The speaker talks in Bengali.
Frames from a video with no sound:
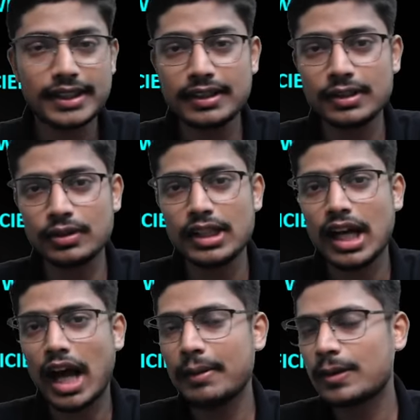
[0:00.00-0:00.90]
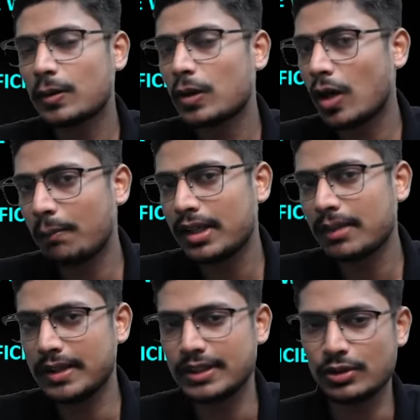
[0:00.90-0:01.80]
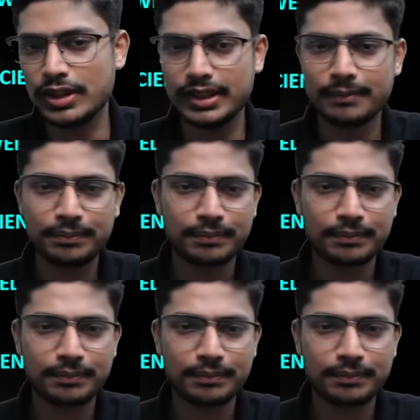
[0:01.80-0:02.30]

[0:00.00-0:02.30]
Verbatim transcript: কিন্তু আমি কোনো টপিক মিস করিনি